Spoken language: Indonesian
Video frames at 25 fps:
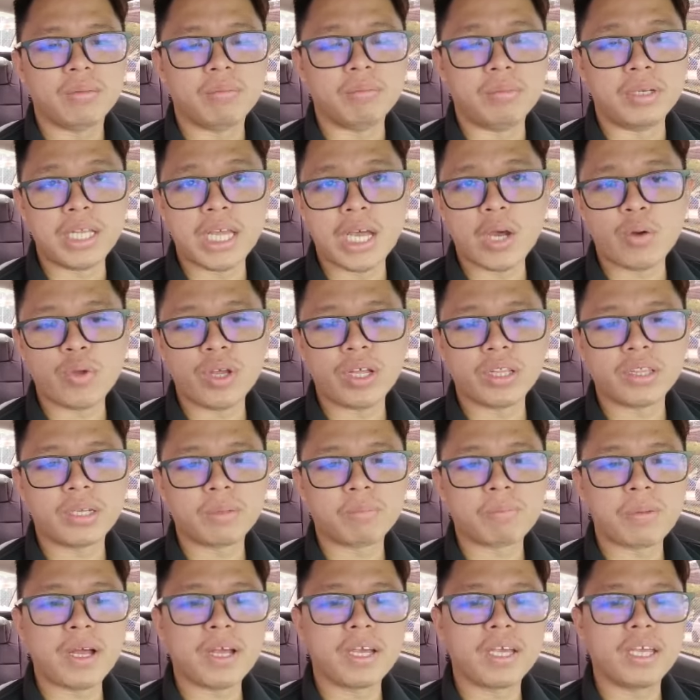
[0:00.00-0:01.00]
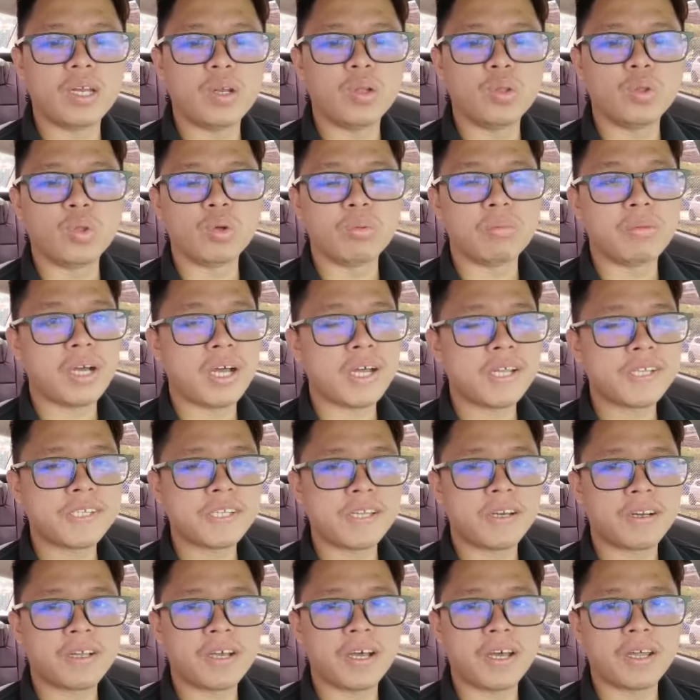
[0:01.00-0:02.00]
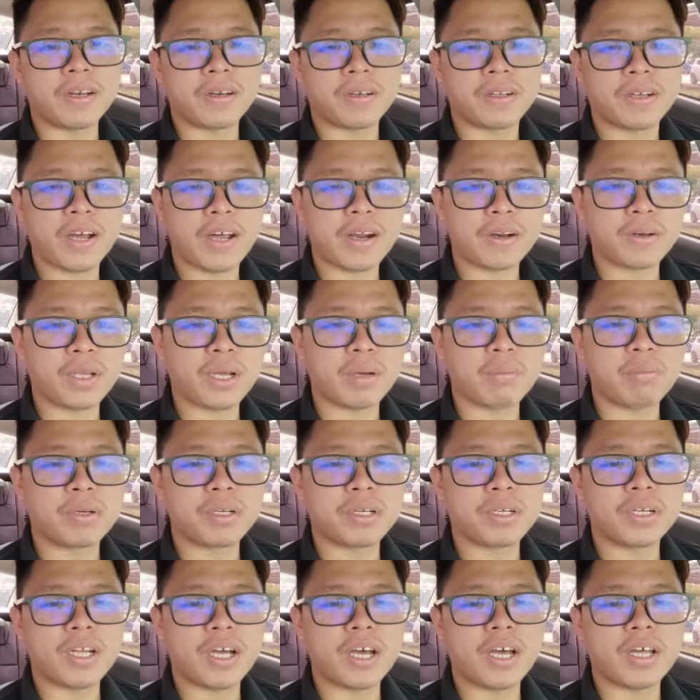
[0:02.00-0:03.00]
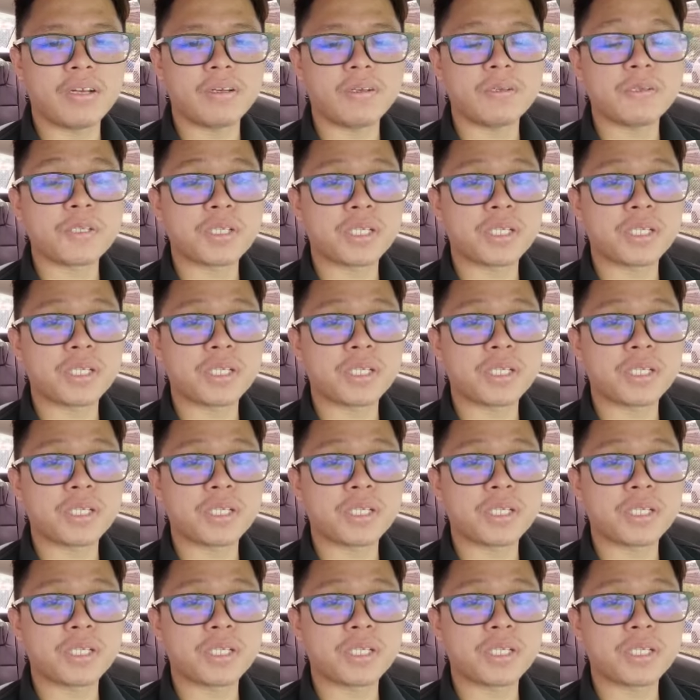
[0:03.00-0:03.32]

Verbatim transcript: Beliau yang terpanggil untuk menghasilkan karya berkenaan